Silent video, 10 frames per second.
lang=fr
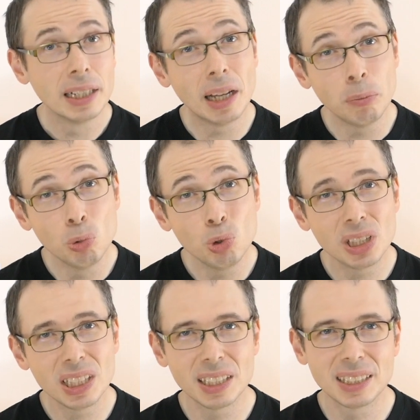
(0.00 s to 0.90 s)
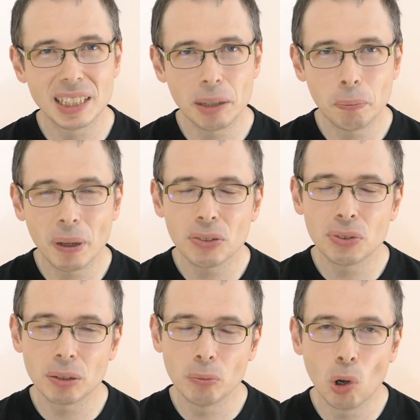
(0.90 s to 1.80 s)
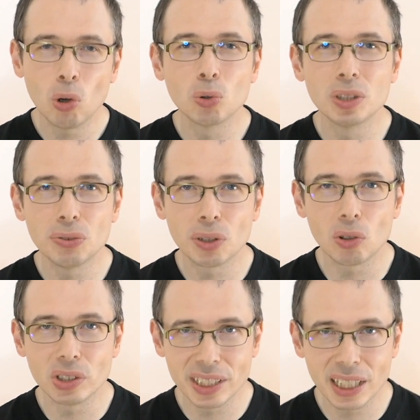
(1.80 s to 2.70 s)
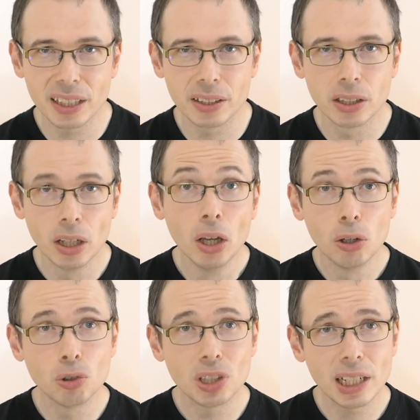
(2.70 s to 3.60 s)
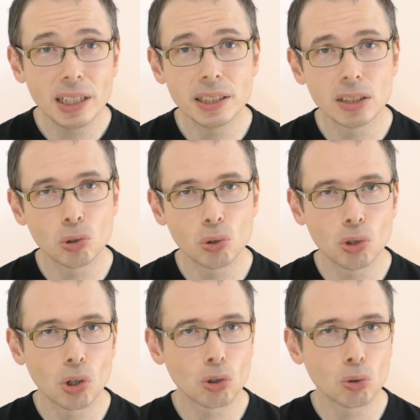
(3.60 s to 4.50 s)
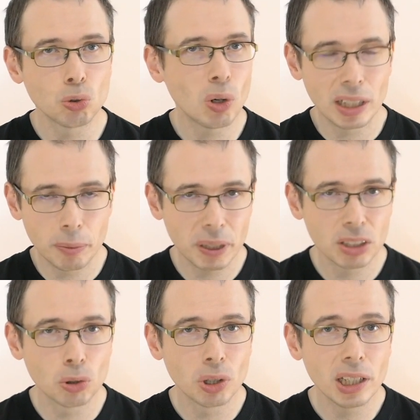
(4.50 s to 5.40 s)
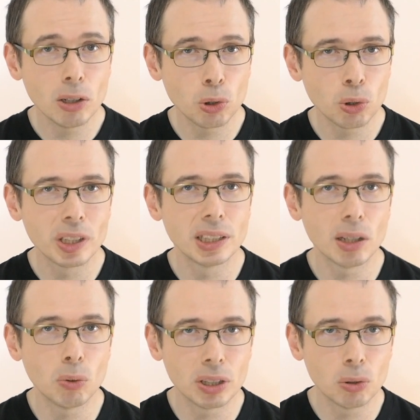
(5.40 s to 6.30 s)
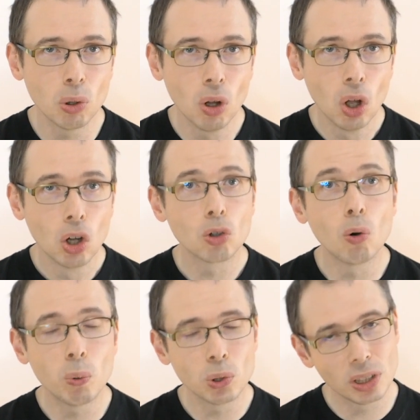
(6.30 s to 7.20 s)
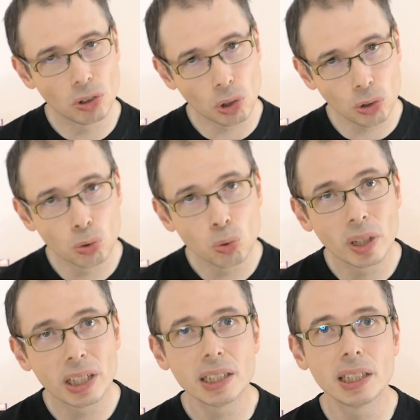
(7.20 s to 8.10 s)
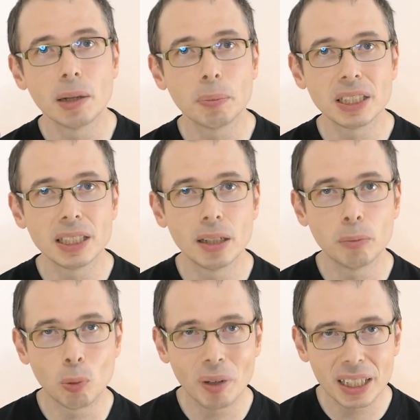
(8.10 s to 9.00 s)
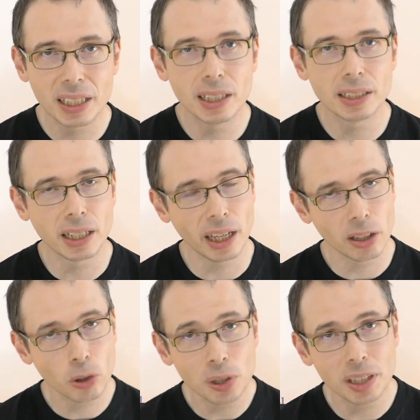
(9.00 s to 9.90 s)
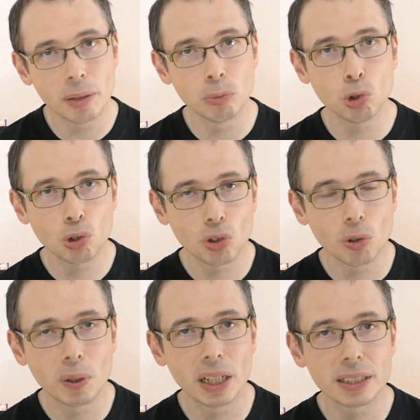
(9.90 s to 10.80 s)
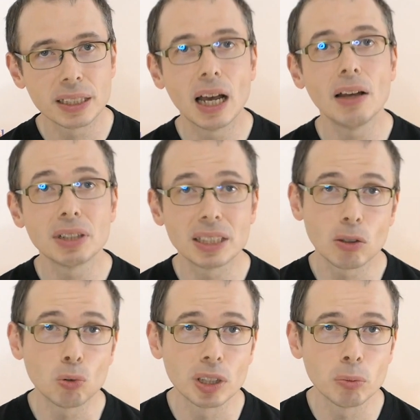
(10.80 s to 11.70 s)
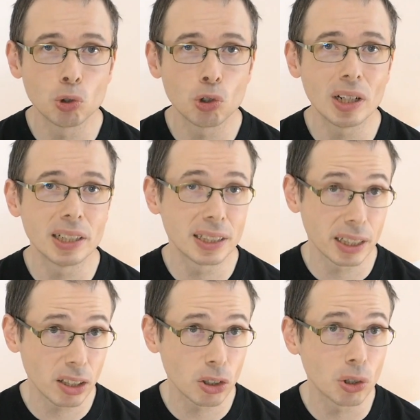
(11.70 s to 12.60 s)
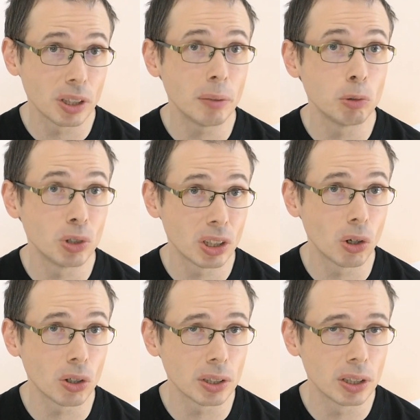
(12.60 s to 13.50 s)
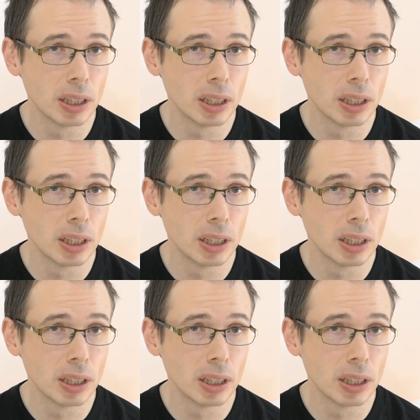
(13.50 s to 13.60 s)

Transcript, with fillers: La musique s'y est parfaitement aux différentes scènes une qualité sonore qu'on doit à la patte de Hiroyuki Sawano, compositeur doué qui a précédemment marqué la saga Gundam de son empreinte avec sa contribution à la série Gundam Unicorn.